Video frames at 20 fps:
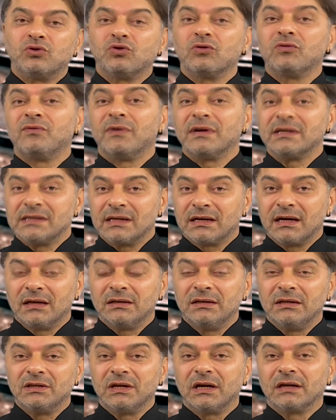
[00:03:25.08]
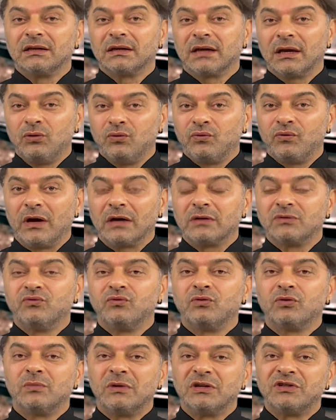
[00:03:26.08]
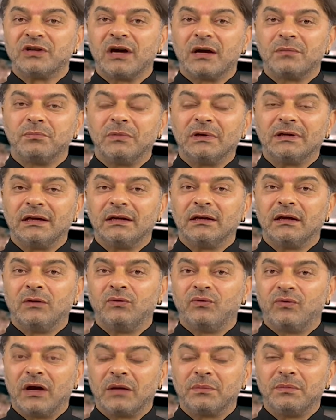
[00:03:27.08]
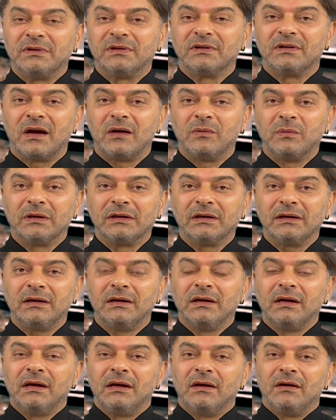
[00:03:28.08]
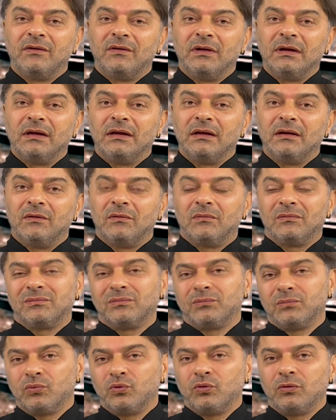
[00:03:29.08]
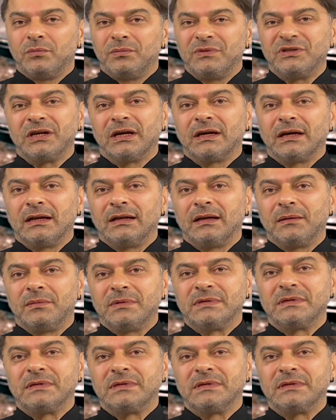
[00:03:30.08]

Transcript: çok fazla kanayacaktık en ufak vurma, çarpmada ya da en ufak bir travmada. E, bu bir şekilde